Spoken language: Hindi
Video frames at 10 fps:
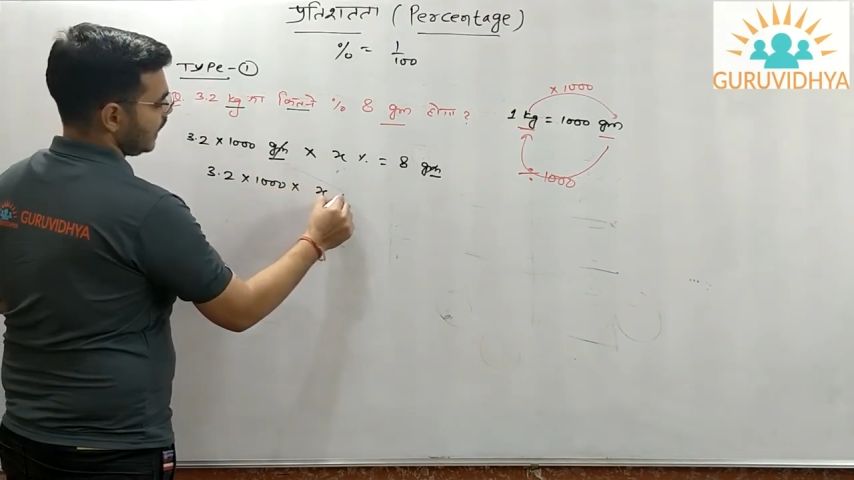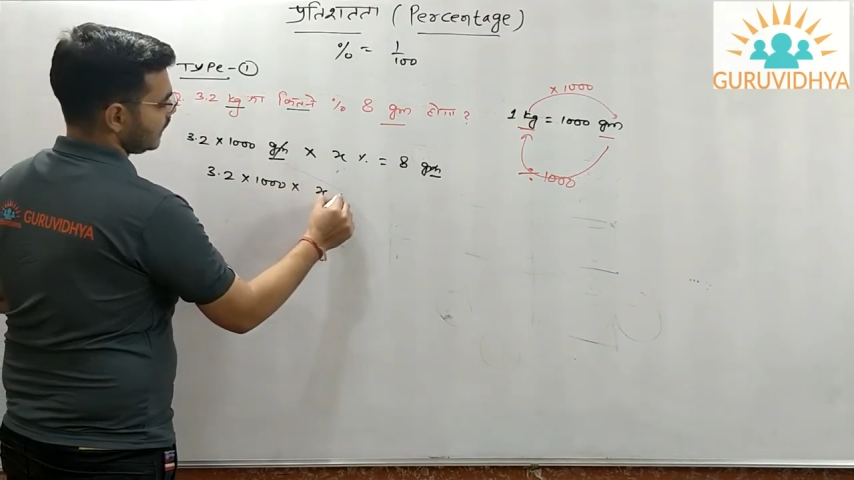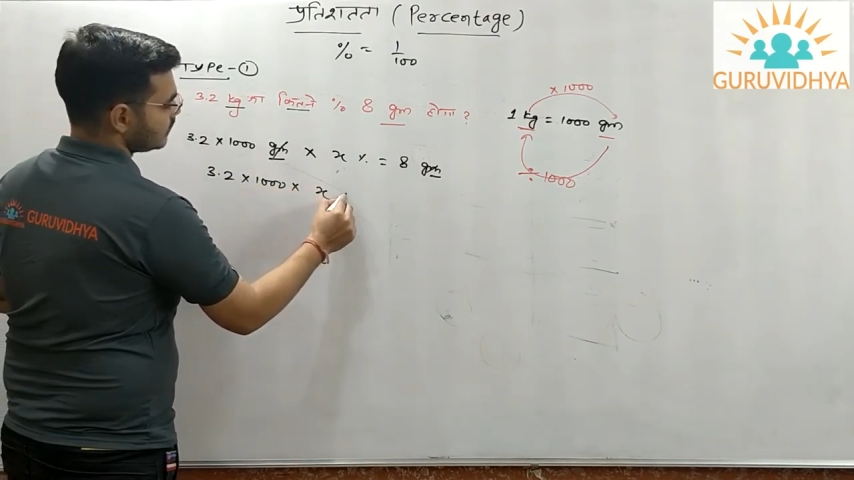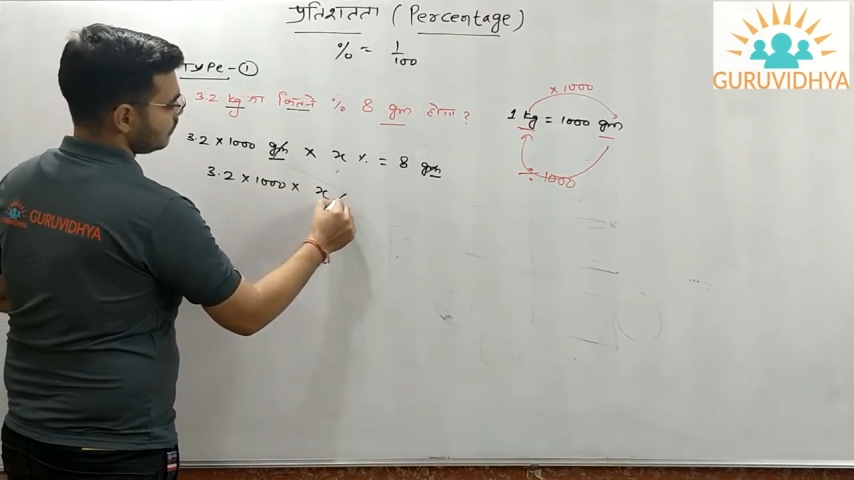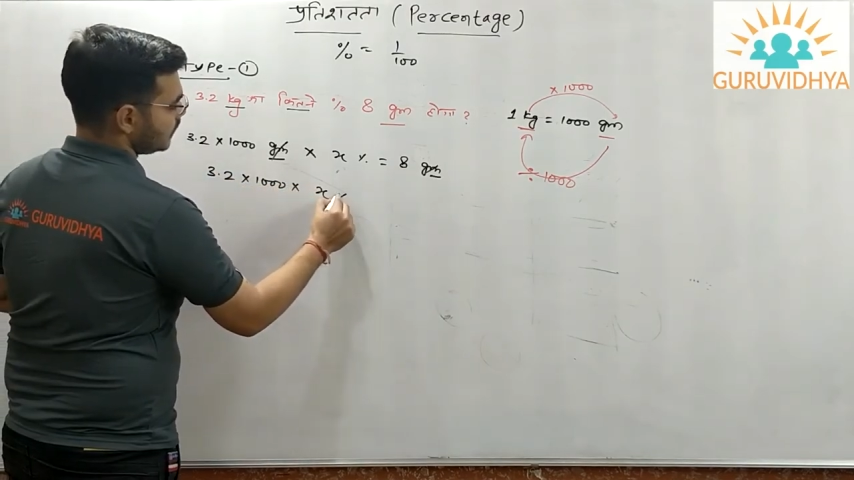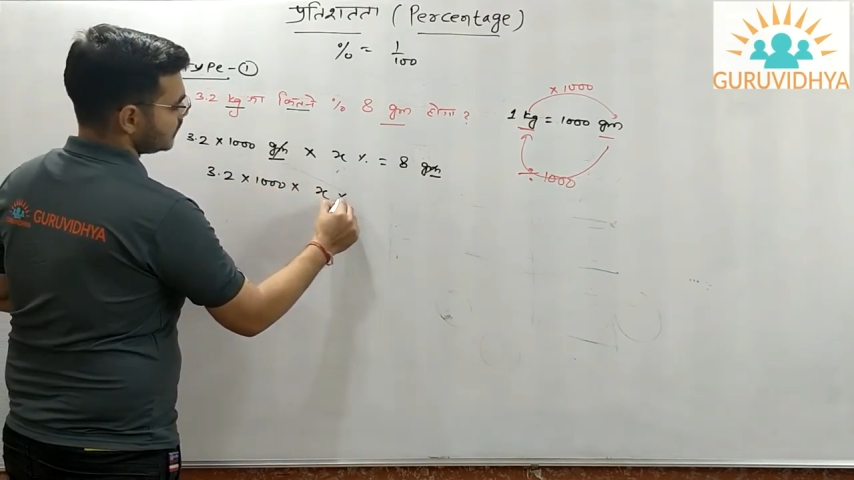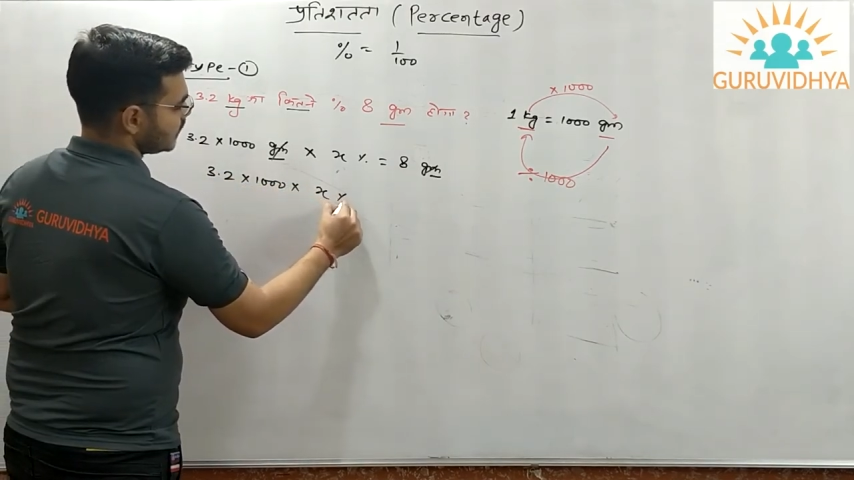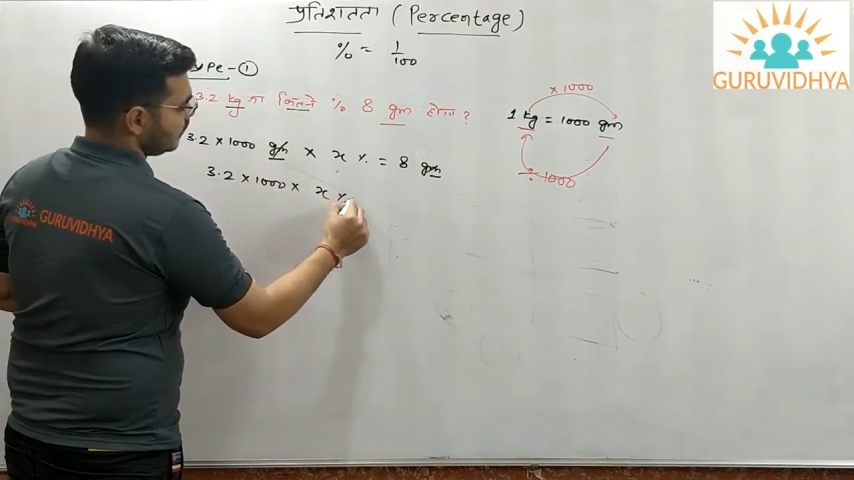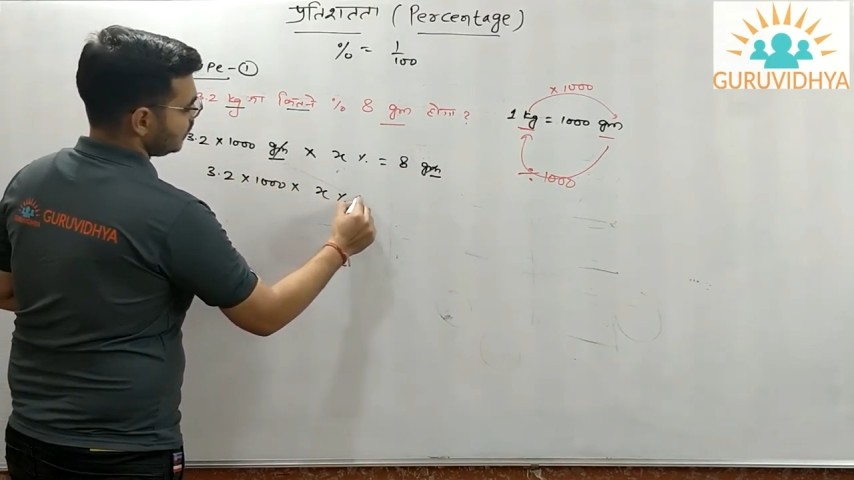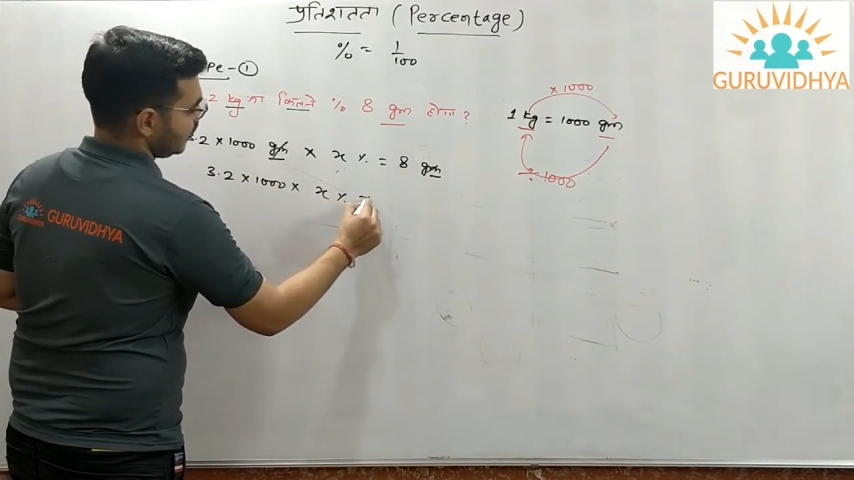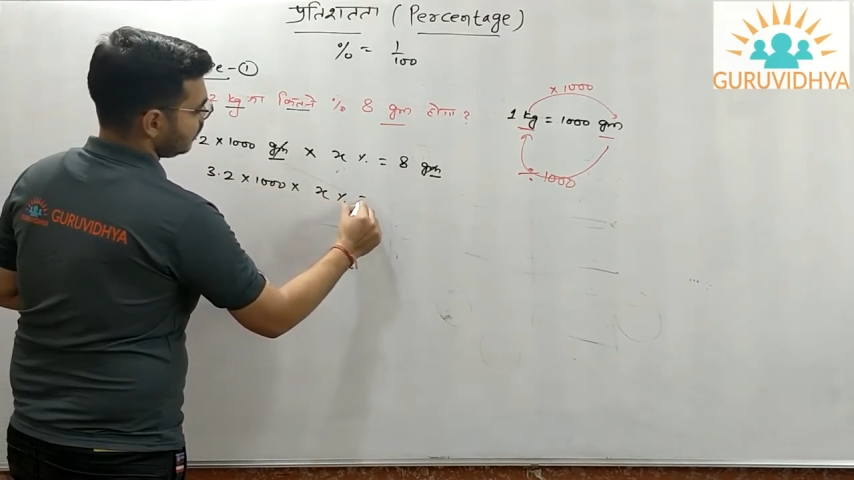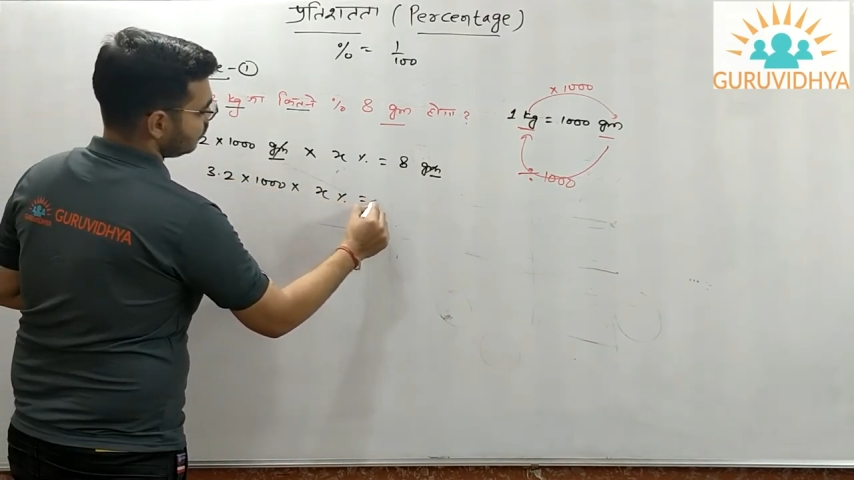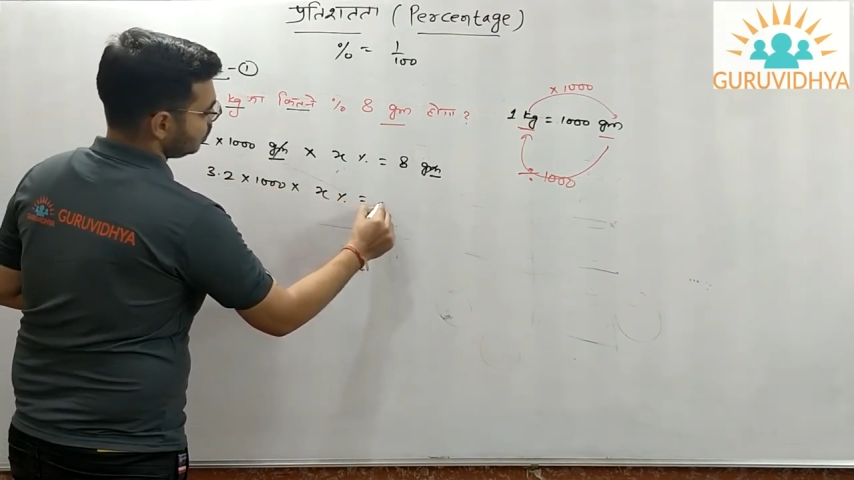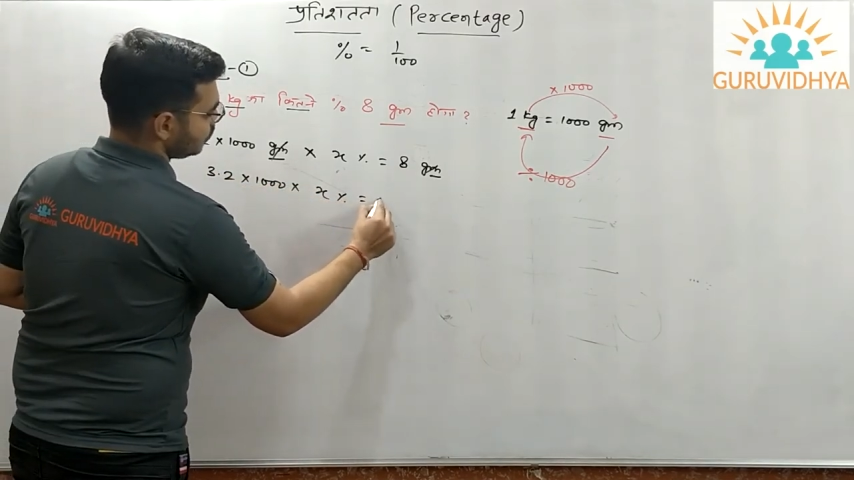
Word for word: एक्स परसेंट इक्वल टू